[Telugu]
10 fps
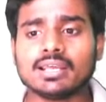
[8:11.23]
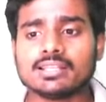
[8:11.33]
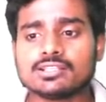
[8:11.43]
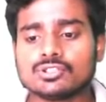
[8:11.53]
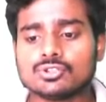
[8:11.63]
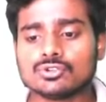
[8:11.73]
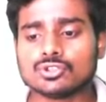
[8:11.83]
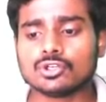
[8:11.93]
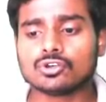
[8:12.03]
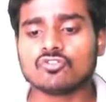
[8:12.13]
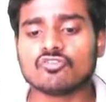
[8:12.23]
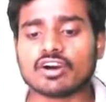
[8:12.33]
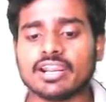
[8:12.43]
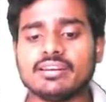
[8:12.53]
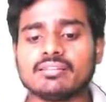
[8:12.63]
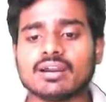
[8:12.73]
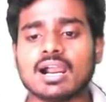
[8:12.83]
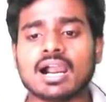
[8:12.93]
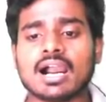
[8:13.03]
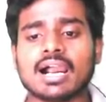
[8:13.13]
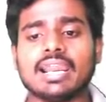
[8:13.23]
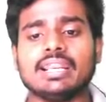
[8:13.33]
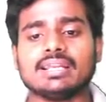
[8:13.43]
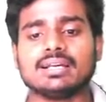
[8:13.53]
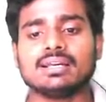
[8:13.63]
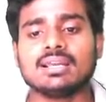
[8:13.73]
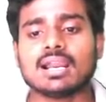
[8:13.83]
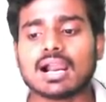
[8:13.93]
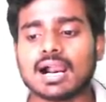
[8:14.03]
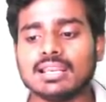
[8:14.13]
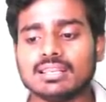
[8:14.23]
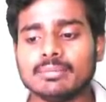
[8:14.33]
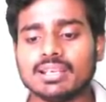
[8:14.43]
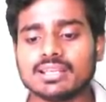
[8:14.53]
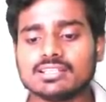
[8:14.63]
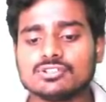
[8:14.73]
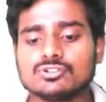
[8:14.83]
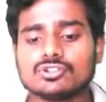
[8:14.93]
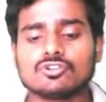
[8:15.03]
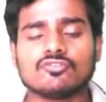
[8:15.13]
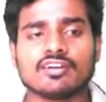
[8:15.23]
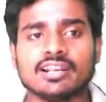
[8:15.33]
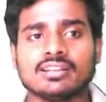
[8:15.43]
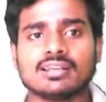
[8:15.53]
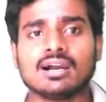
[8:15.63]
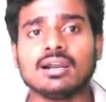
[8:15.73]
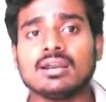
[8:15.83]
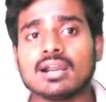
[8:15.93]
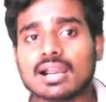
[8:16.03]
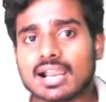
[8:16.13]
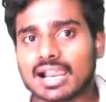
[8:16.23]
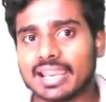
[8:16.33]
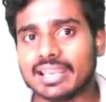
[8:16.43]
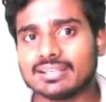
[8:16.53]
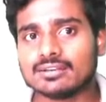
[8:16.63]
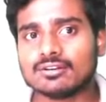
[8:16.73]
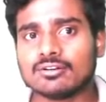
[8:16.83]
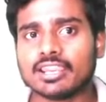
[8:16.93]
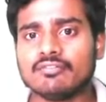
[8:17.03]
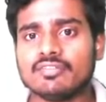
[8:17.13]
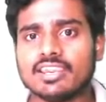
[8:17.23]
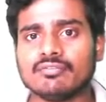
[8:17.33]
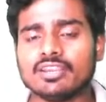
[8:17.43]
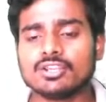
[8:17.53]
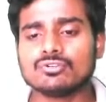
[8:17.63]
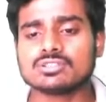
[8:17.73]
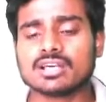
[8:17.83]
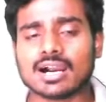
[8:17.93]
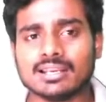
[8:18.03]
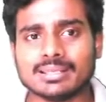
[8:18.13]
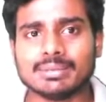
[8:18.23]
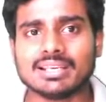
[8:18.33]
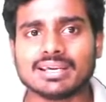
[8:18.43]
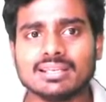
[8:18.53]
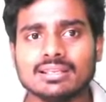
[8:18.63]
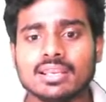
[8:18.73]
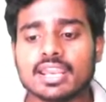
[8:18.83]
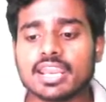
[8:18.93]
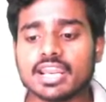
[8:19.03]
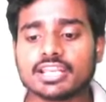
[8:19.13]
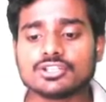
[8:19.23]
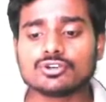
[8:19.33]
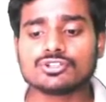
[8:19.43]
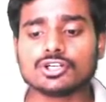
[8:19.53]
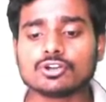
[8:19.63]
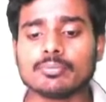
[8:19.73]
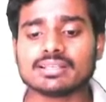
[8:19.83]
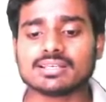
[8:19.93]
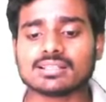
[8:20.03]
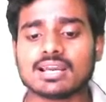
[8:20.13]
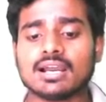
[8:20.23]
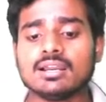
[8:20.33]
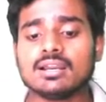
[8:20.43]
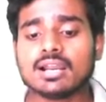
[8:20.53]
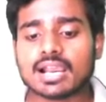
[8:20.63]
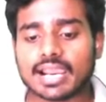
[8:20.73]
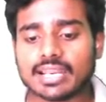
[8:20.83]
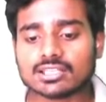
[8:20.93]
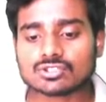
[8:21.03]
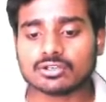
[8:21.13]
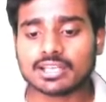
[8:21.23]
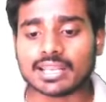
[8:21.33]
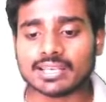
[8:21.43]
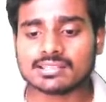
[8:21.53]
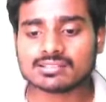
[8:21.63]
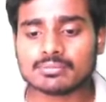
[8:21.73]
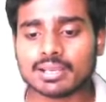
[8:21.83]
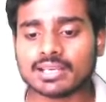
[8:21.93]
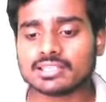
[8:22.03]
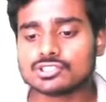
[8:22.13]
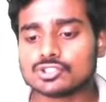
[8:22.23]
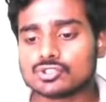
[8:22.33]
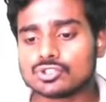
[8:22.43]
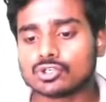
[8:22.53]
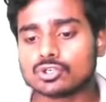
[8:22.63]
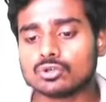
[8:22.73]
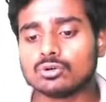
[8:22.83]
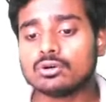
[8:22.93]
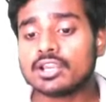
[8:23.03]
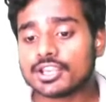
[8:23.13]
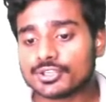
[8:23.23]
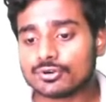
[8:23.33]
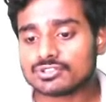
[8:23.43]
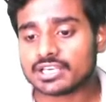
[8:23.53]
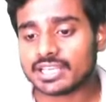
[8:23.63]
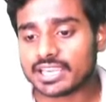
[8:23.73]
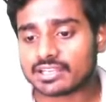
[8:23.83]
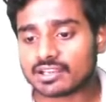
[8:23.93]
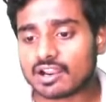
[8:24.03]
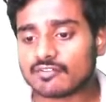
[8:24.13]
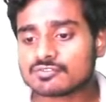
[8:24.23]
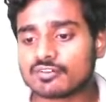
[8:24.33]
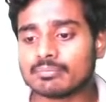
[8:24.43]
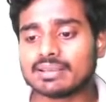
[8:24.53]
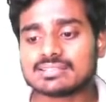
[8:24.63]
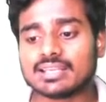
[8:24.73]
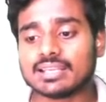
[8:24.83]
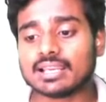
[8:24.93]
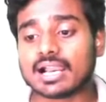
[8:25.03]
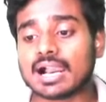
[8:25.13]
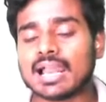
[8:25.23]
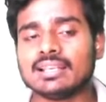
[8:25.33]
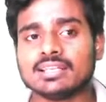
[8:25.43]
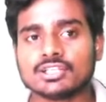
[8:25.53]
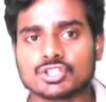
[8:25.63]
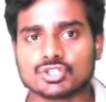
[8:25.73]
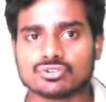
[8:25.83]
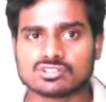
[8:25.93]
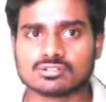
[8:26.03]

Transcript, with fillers: is used to find the height altimeter is used to find the height okay where we use the altimeter it is used to measure the height చూడండి an instrument is used to used in aircrafts for measuring altitudes